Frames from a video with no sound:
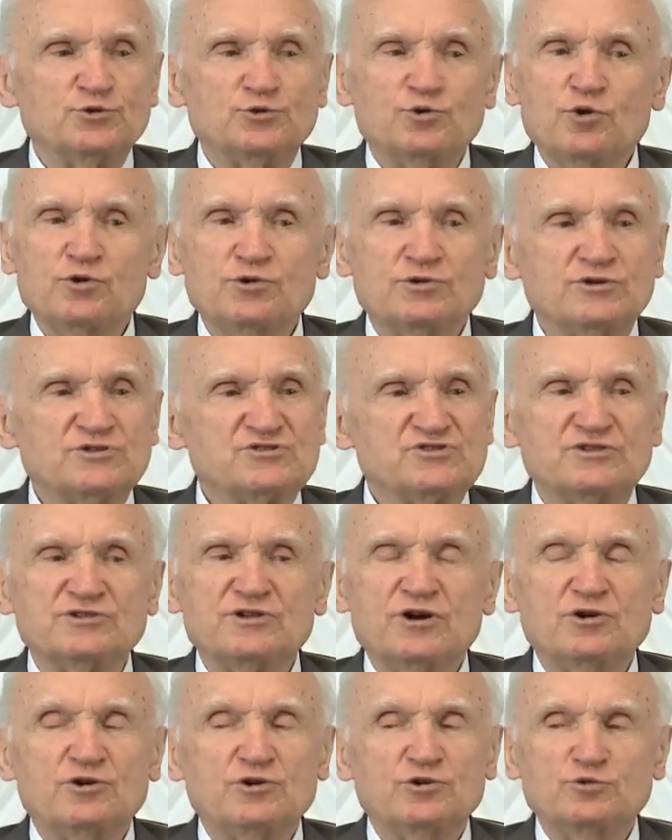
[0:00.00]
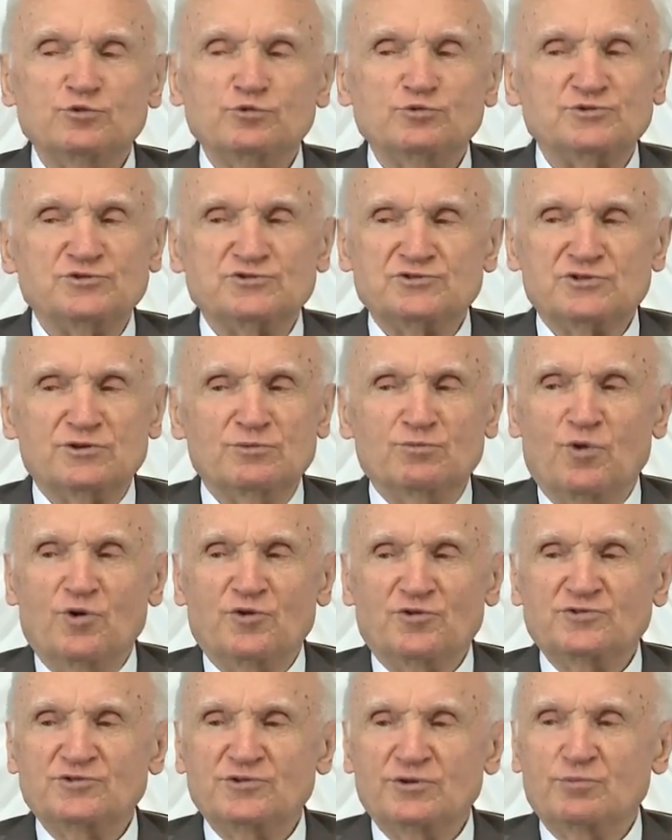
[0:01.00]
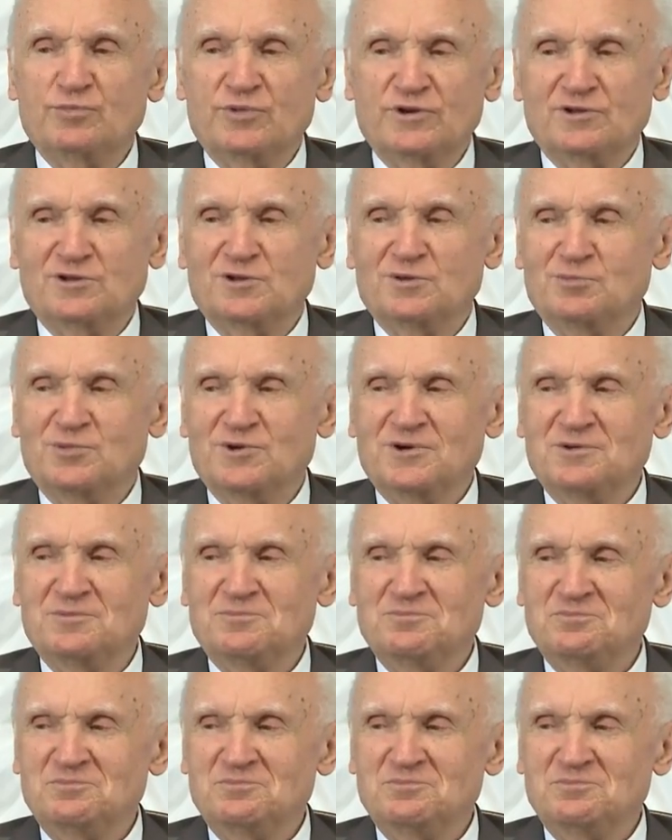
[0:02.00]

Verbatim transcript: только задохнуться можно было бы.